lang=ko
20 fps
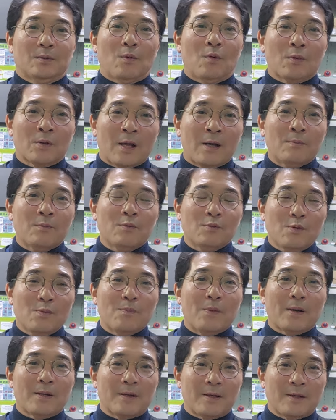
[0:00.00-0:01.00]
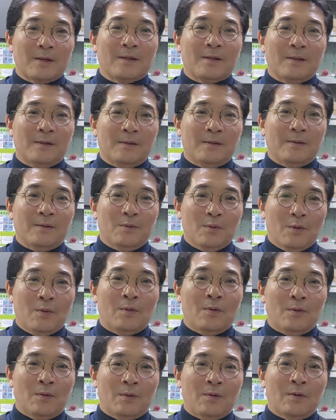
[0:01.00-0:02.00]
콩나물국밥 끓일
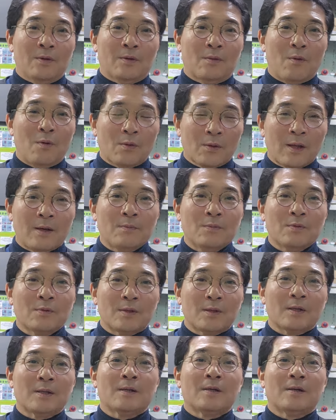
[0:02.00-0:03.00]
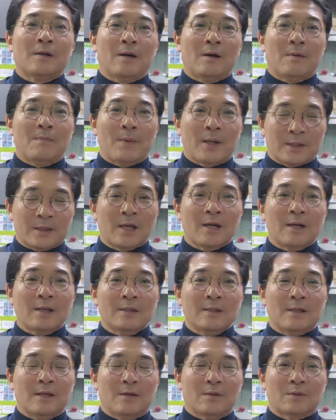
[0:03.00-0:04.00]
이용 콩나물 끓이는 거와
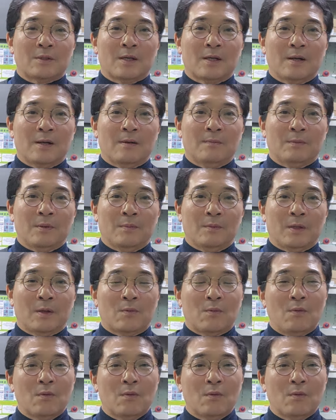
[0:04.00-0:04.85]
마찬가지다고 생각하면 됩니다.